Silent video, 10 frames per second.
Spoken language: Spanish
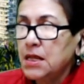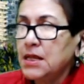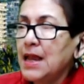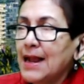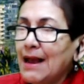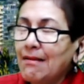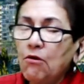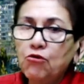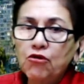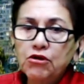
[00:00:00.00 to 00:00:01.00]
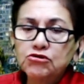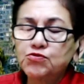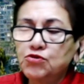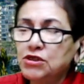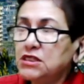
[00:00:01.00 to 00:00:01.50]
y en cada uno de
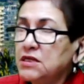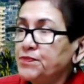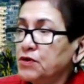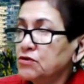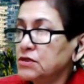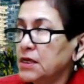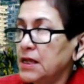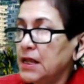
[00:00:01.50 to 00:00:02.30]
los municipios,